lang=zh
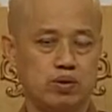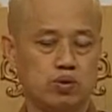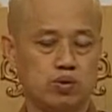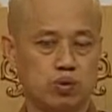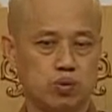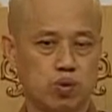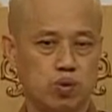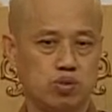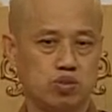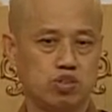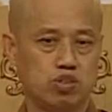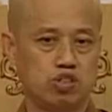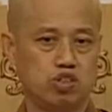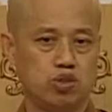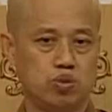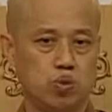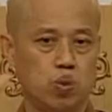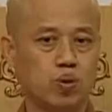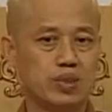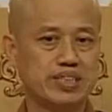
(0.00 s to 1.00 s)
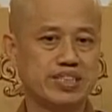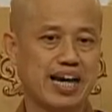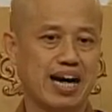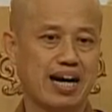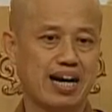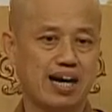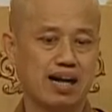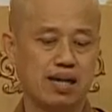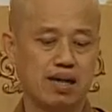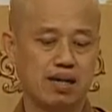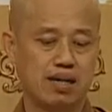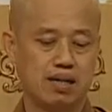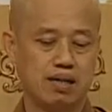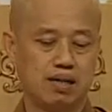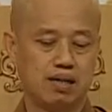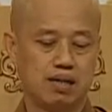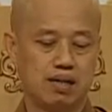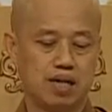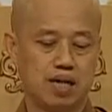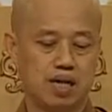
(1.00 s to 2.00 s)
所思所想啊，
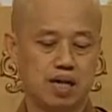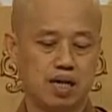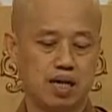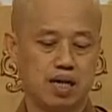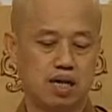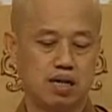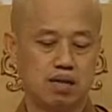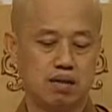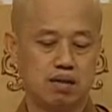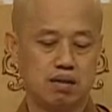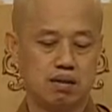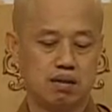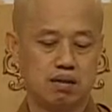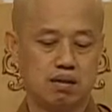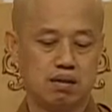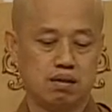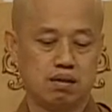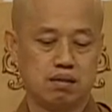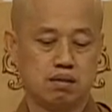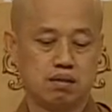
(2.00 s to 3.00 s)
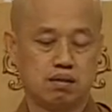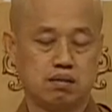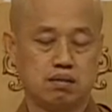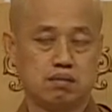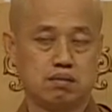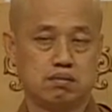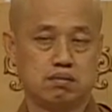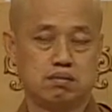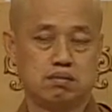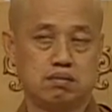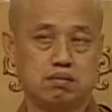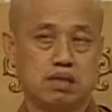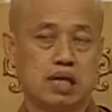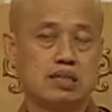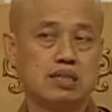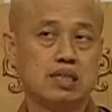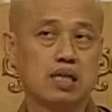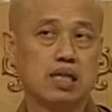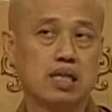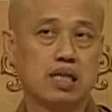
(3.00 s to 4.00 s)
啊，那
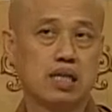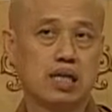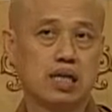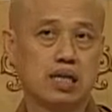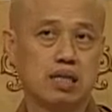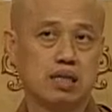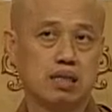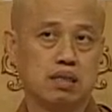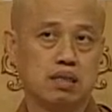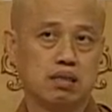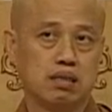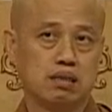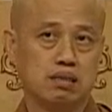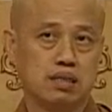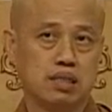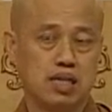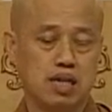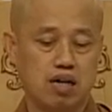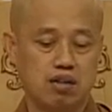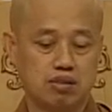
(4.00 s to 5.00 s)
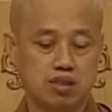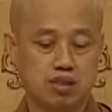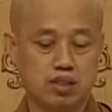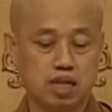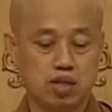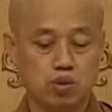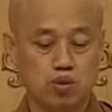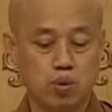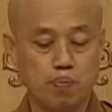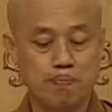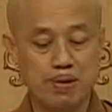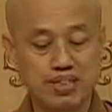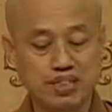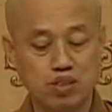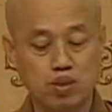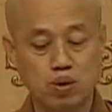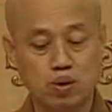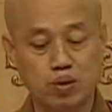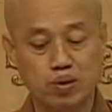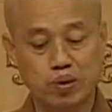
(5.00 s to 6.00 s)
这个呢，你要知道说梦
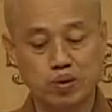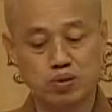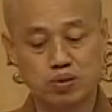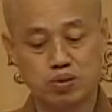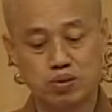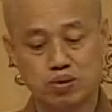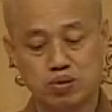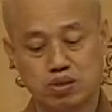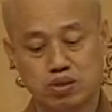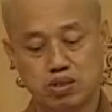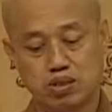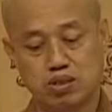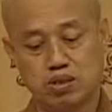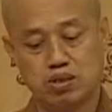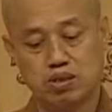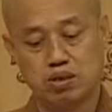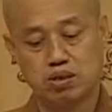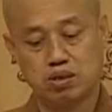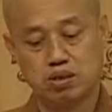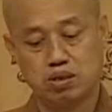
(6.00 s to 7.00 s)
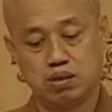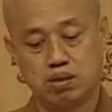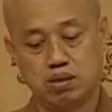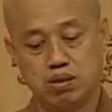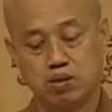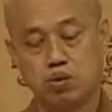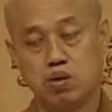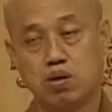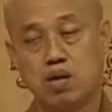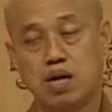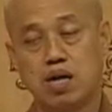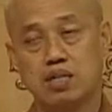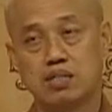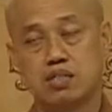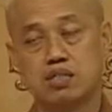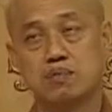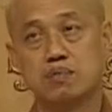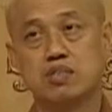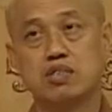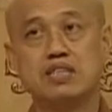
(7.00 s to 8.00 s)
中有时候是，你说啊
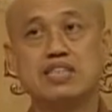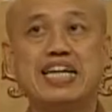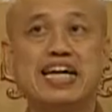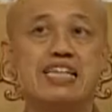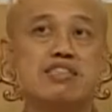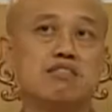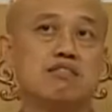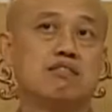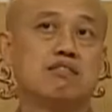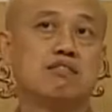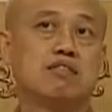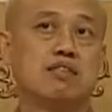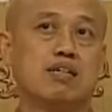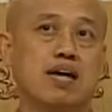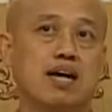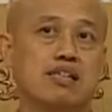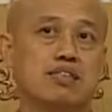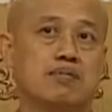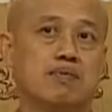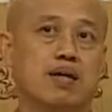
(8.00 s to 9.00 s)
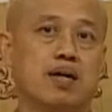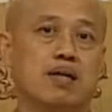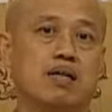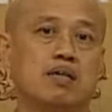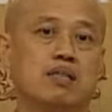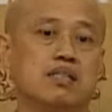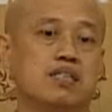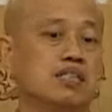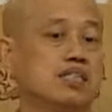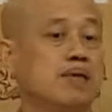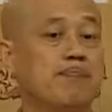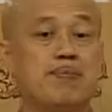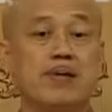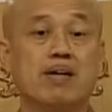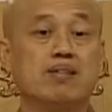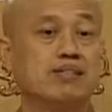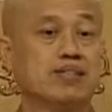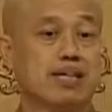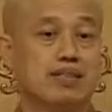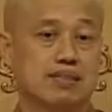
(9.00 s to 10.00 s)
是不是前世的还是怎么样？你先不
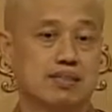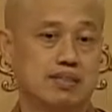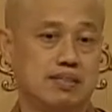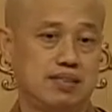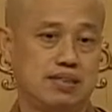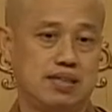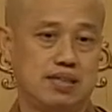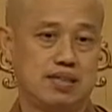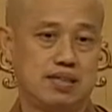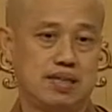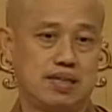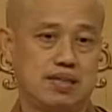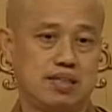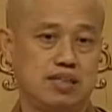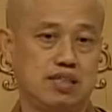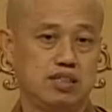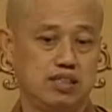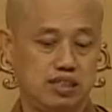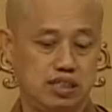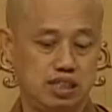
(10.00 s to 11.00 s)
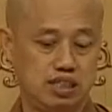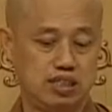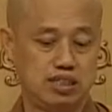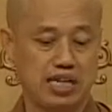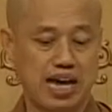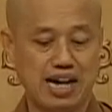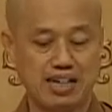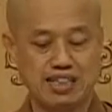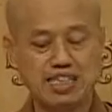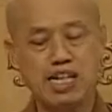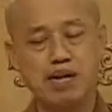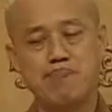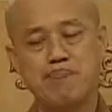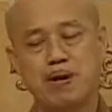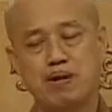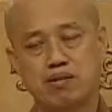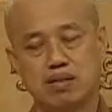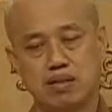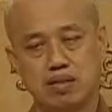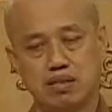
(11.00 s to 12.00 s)
要想这些了，你你讲业
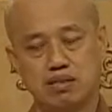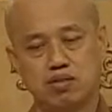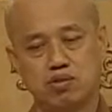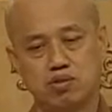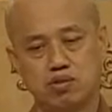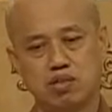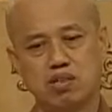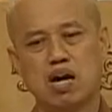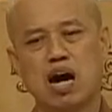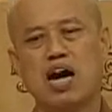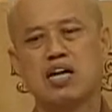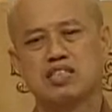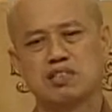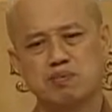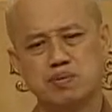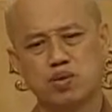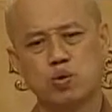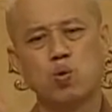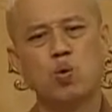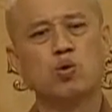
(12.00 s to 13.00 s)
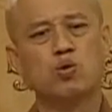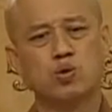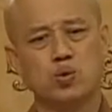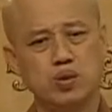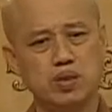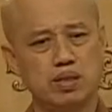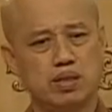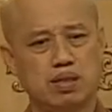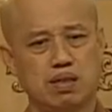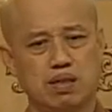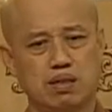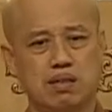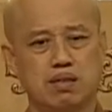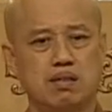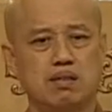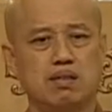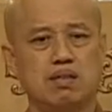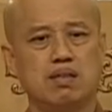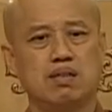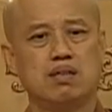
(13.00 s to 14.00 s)
报可能就是啊是不是过去的，
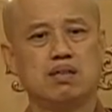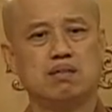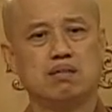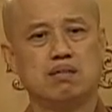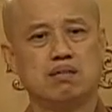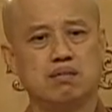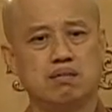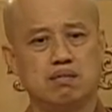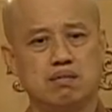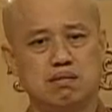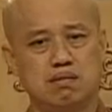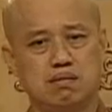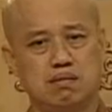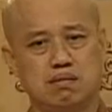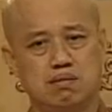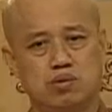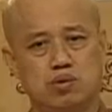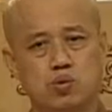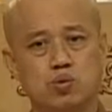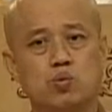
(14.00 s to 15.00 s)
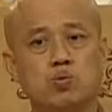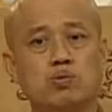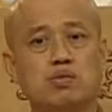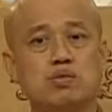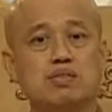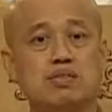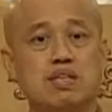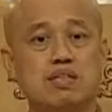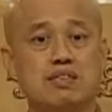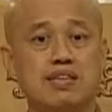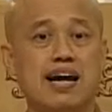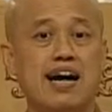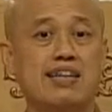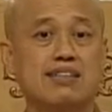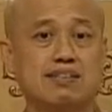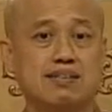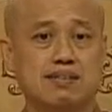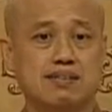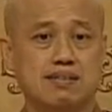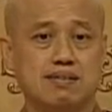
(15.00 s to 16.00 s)
术士的这样
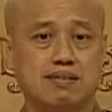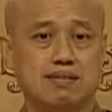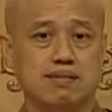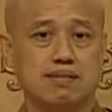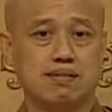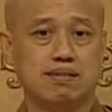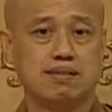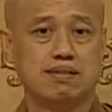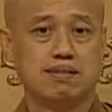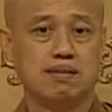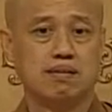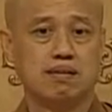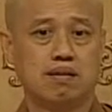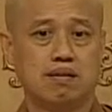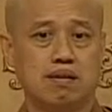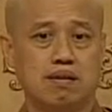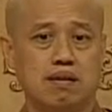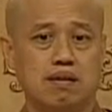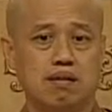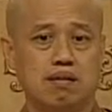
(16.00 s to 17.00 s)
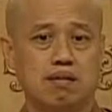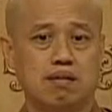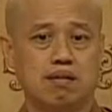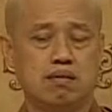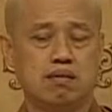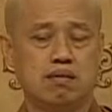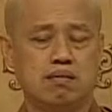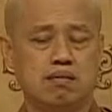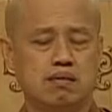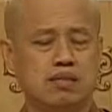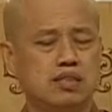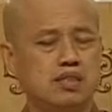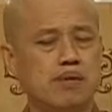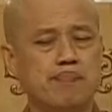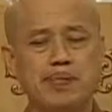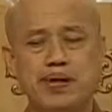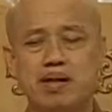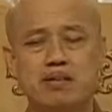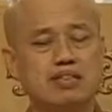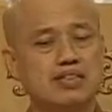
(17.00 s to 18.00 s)
子，啊，你先
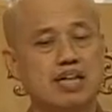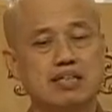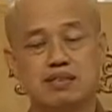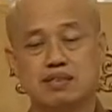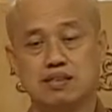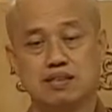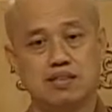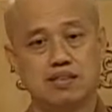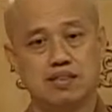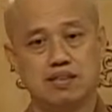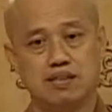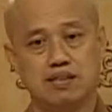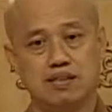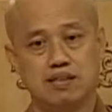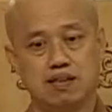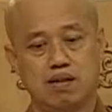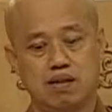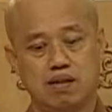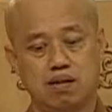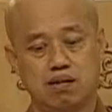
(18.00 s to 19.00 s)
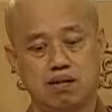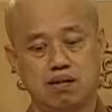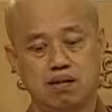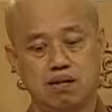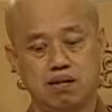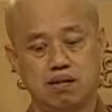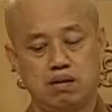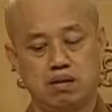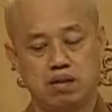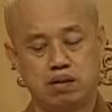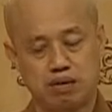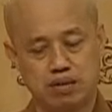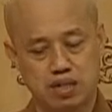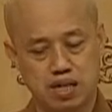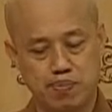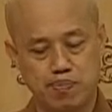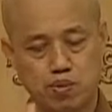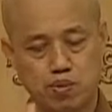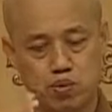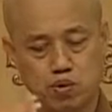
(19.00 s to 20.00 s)
不要想这些啊，因为
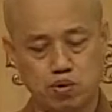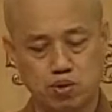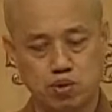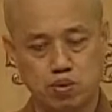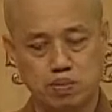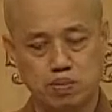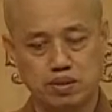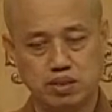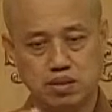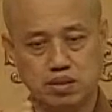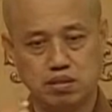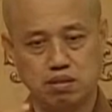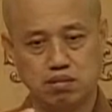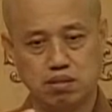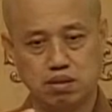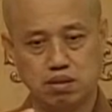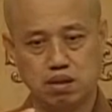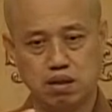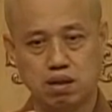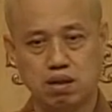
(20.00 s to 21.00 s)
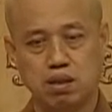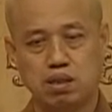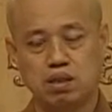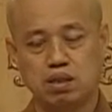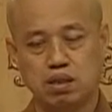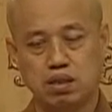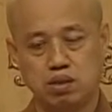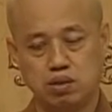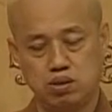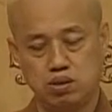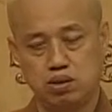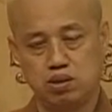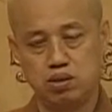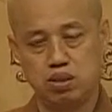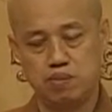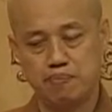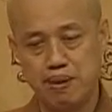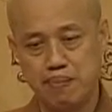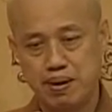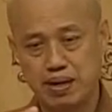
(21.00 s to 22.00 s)
大都是我们今生的。你
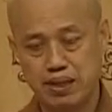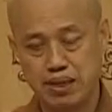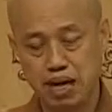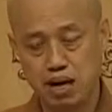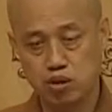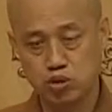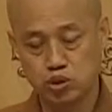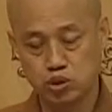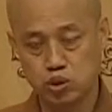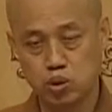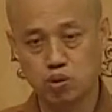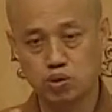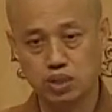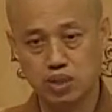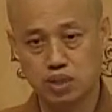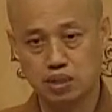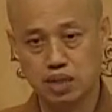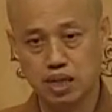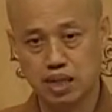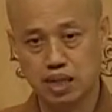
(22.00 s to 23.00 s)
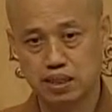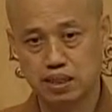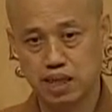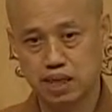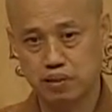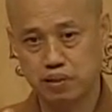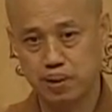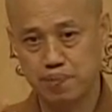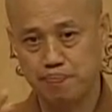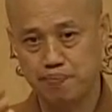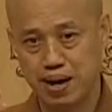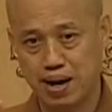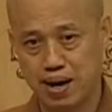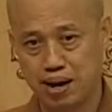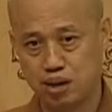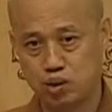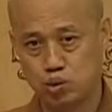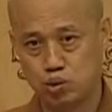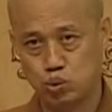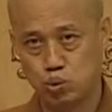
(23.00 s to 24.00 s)
你慢慢靠修行，当然他会把
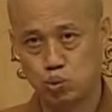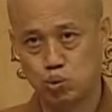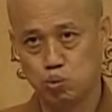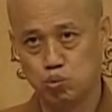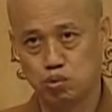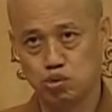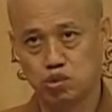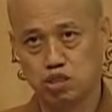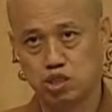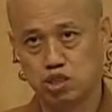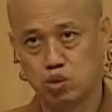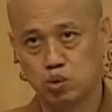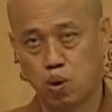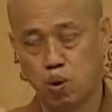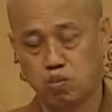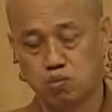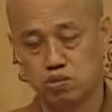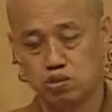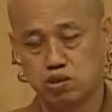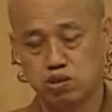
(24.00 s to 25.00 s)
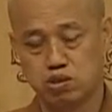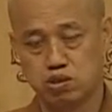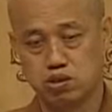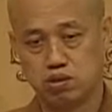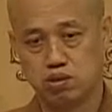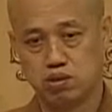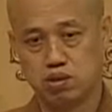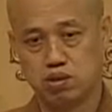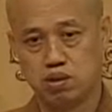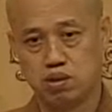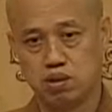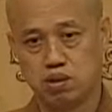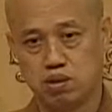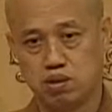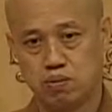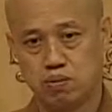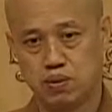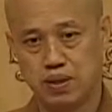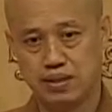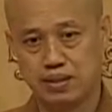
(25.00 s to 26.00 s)
术士的种子
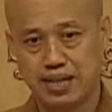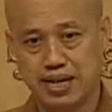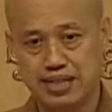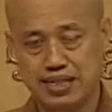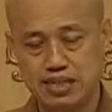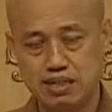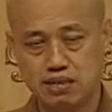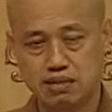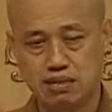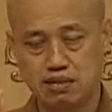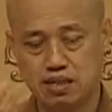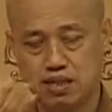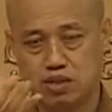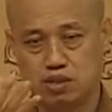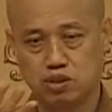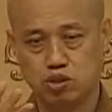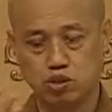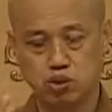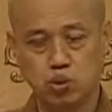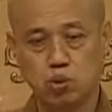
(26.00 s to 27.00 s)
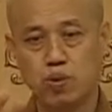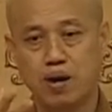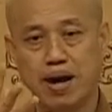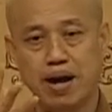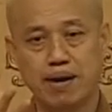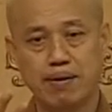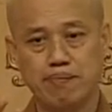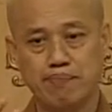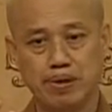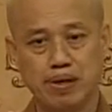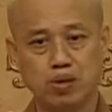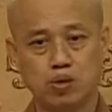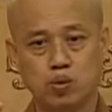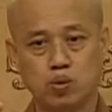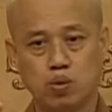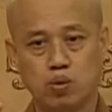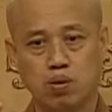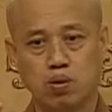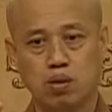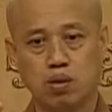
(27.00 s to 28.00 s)
会再引申出来，没有
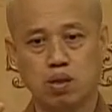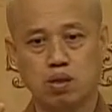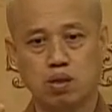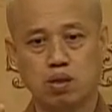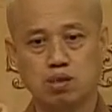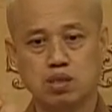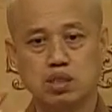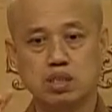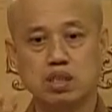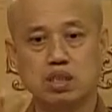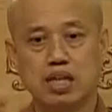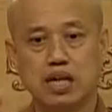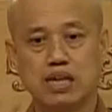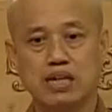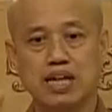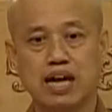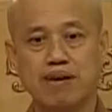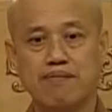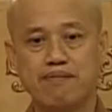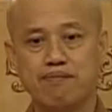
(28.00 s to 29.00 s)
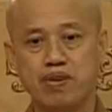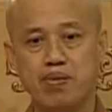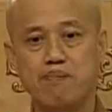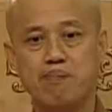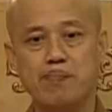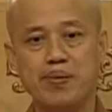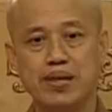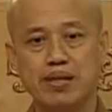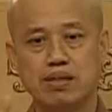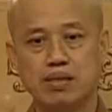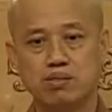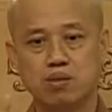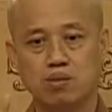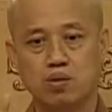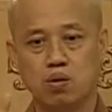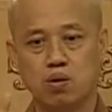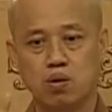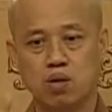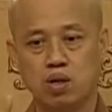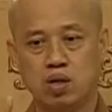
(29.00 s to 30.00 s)
错。可是你很难分别的时
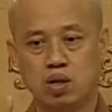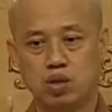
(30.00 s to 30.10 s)
候。